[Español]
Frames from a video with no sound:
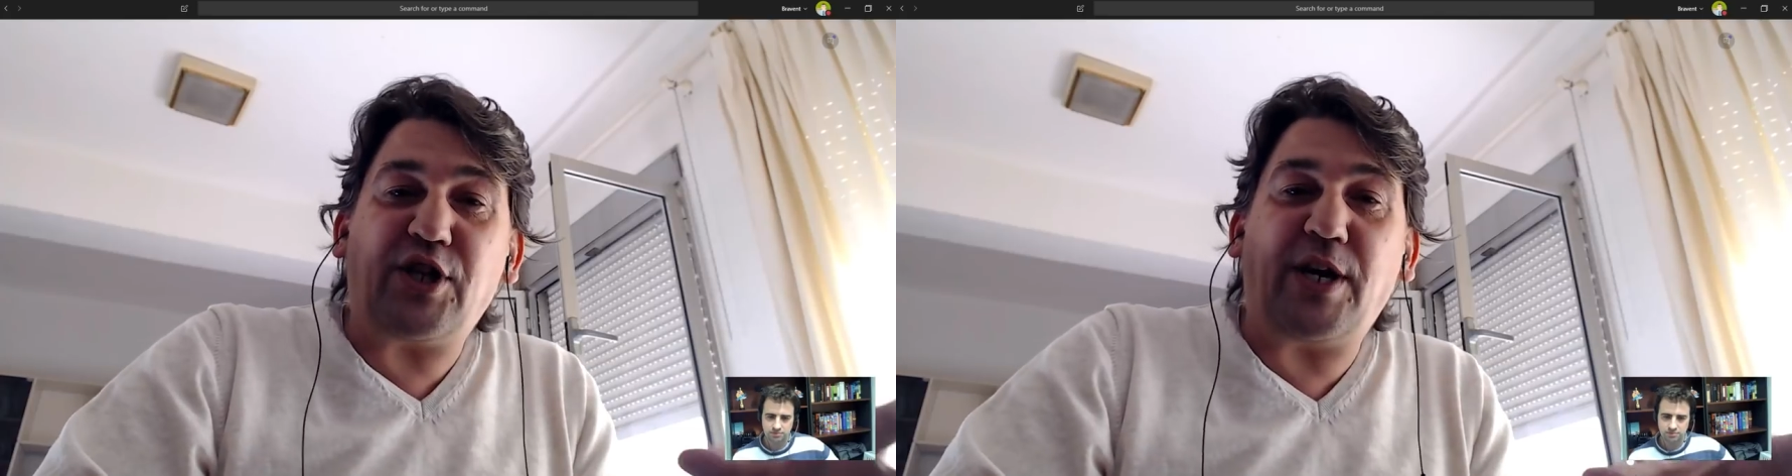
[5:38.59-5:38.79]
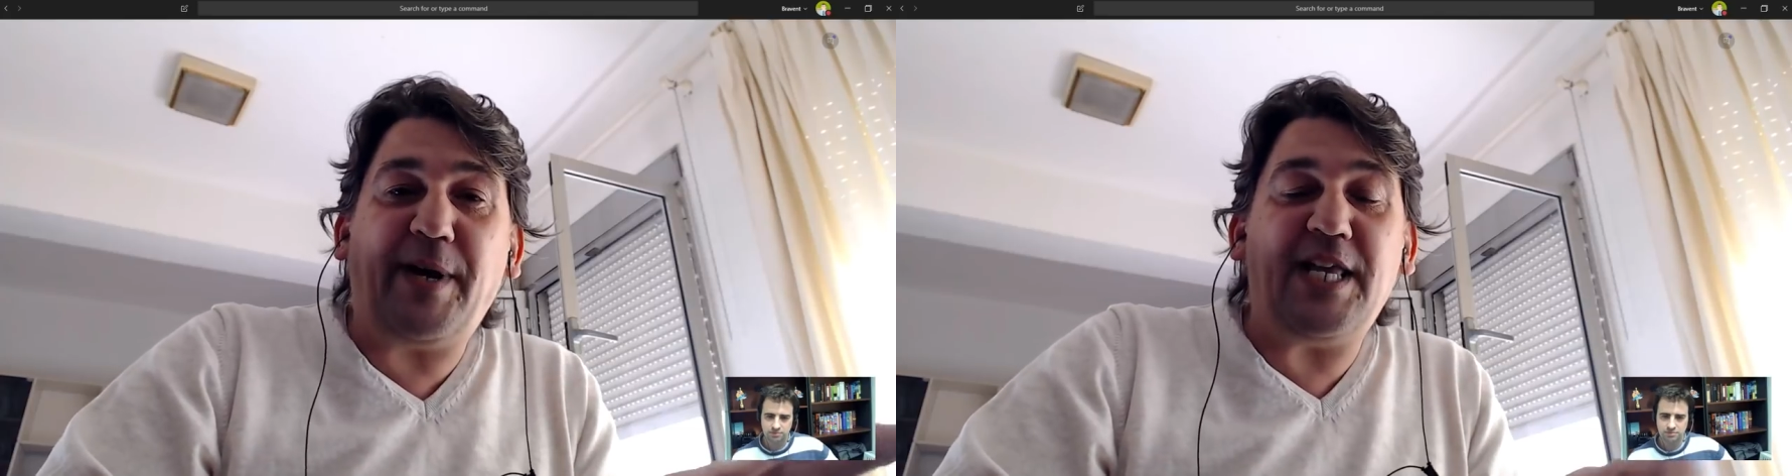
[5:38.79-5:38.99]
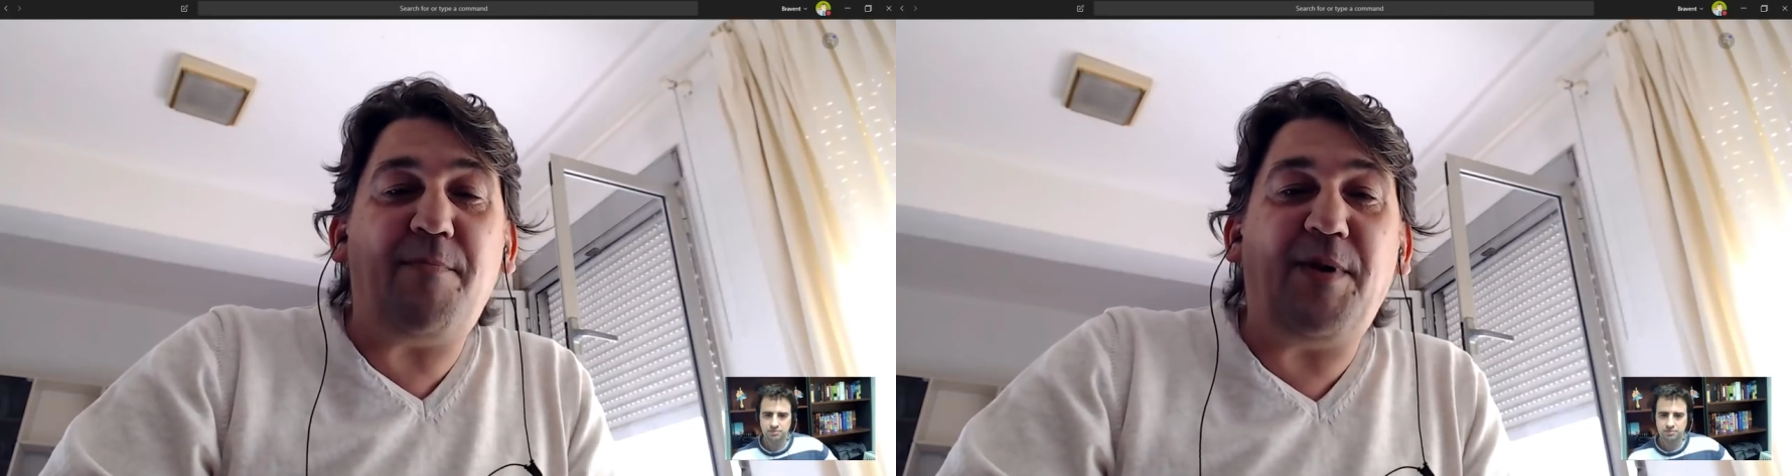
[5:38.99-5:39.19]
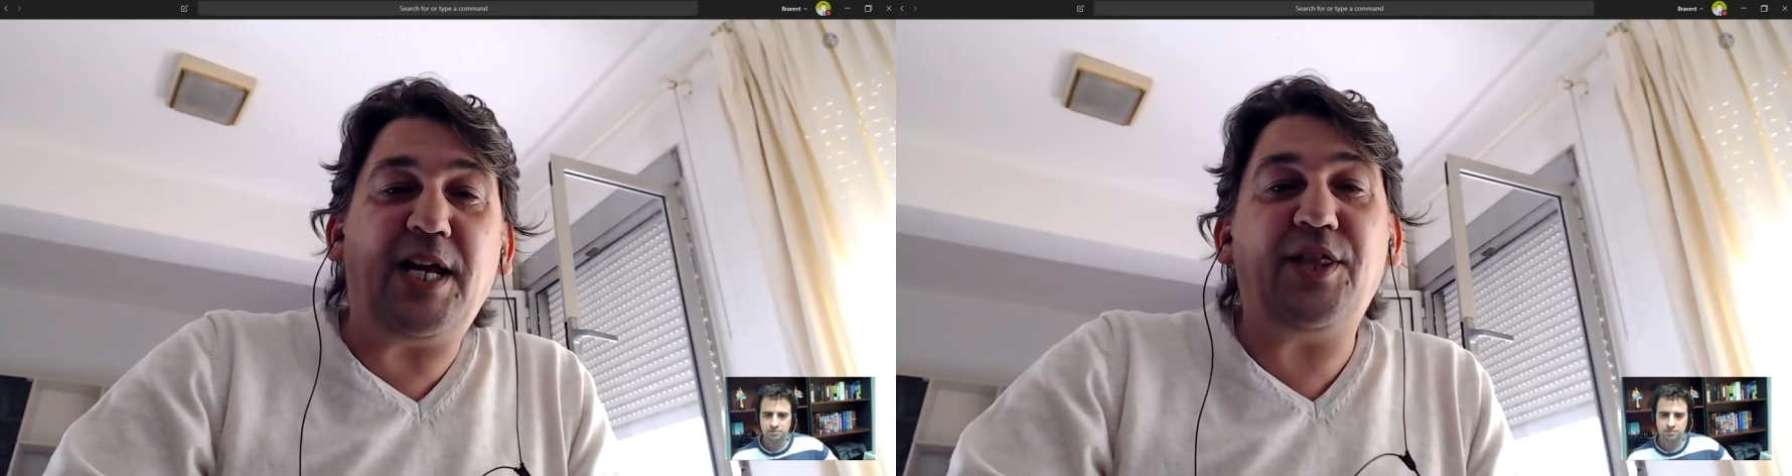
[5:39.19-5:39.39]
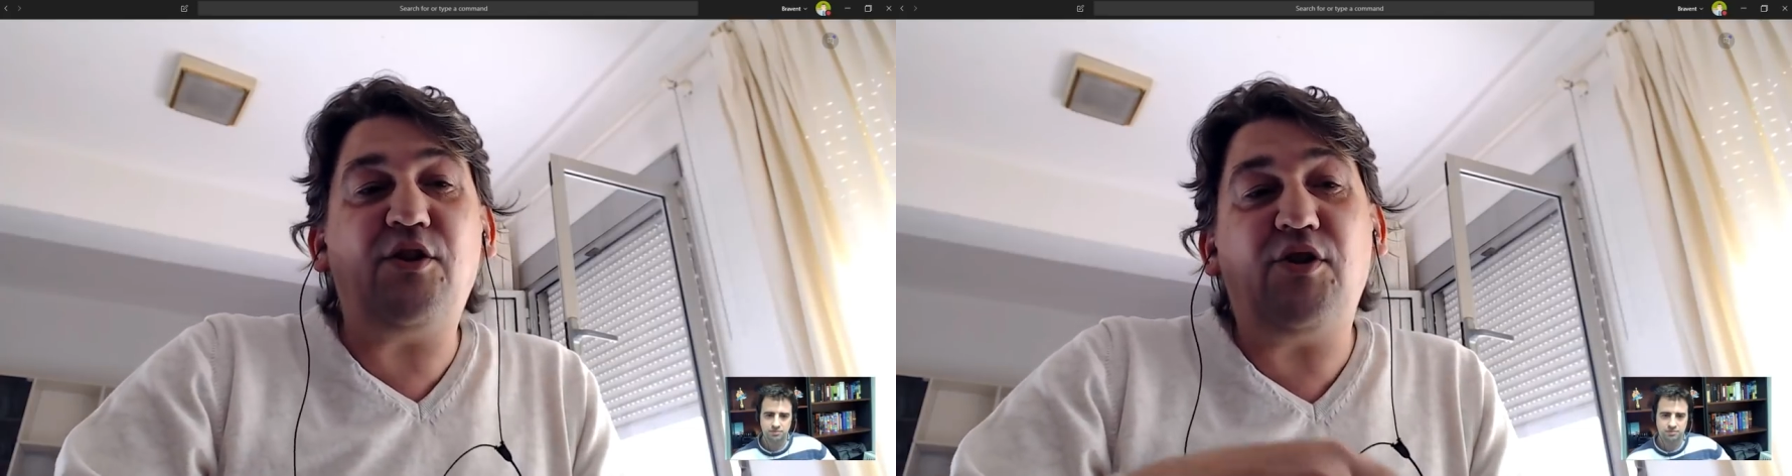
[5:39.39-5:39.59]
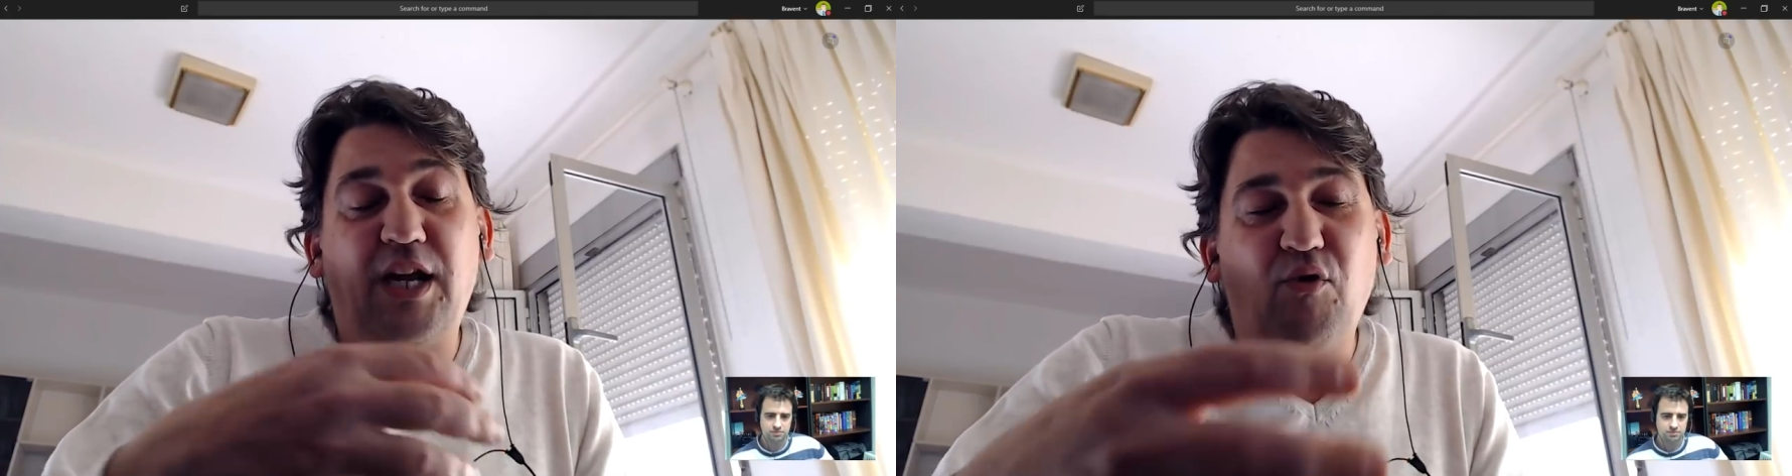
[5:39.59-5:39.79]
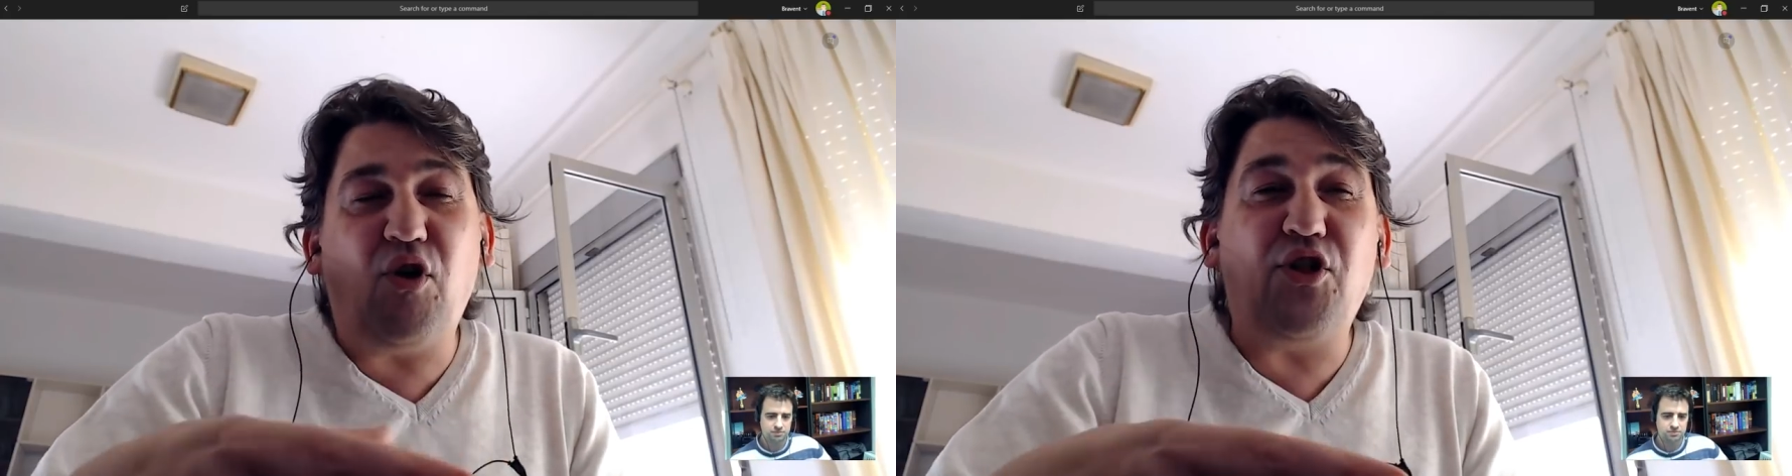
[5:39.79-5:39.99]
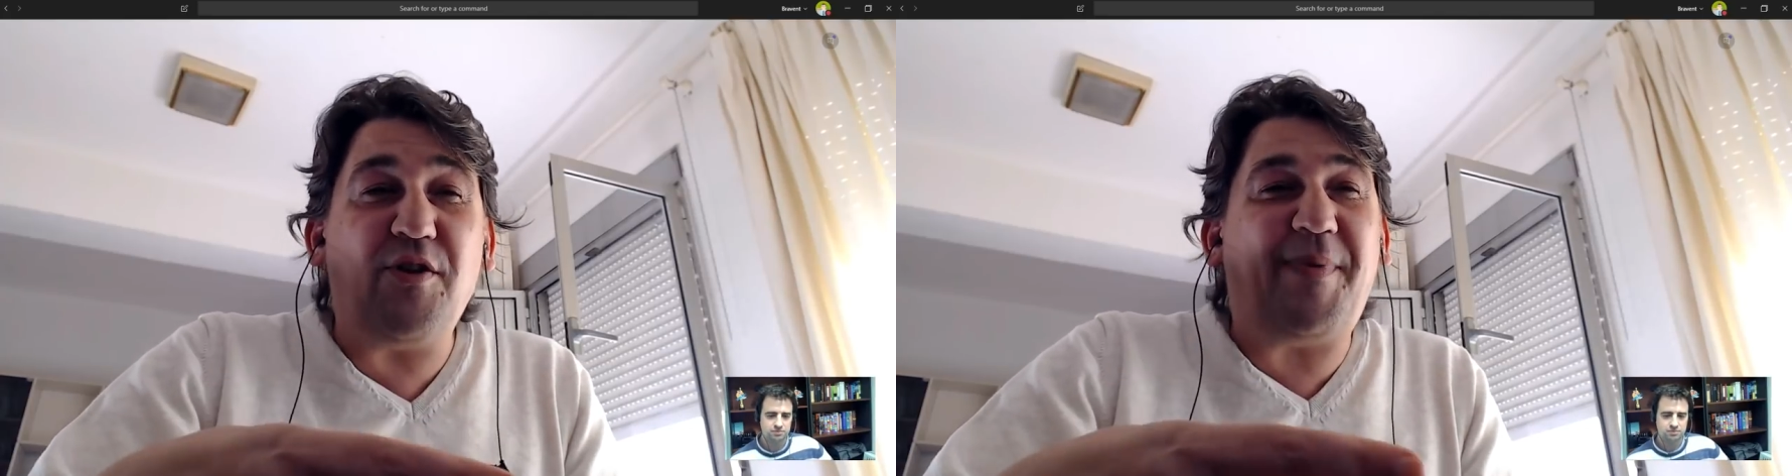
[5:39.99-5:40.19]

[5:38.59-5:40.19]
otra pequeña aplicación que luego